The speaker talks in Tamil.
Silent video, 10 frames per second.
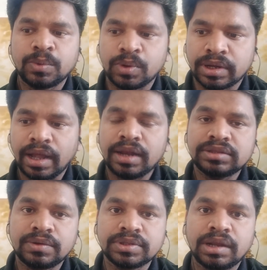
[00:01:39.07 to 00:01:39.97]
ஒரு
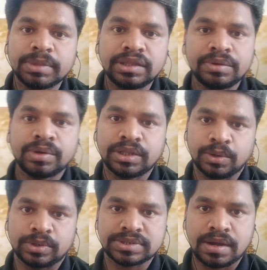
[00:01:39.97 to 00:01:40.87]
காலத்தில் வந்து நம்ம
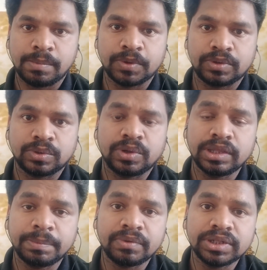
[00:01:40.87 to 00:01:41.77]
தீவிரவாதிகளோட சண்டை
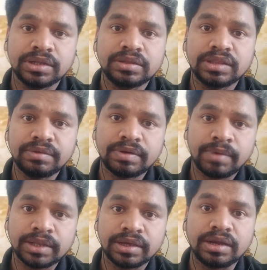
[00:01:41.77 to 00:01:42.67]
போட்டிருந்தோம் இப்போ வந்து
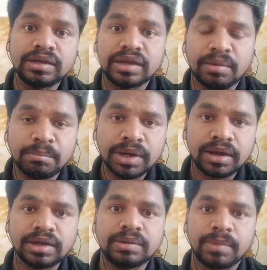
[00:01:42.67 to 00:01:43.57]
தீவிரவாதிகள் நம்ம
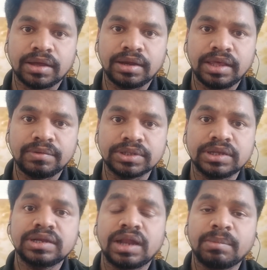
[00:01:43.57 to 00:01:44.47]
நாட்டு மக்களையே
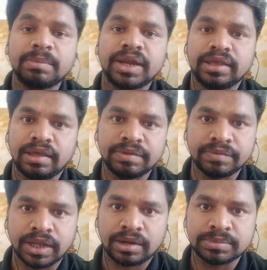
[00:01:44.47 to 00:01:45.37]
வந்து நம்ம மேலே ஏவி
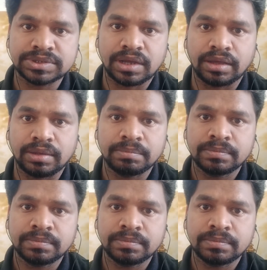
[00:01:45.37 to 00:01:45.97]
விட ஆரம்பிச்சிட்டாங்க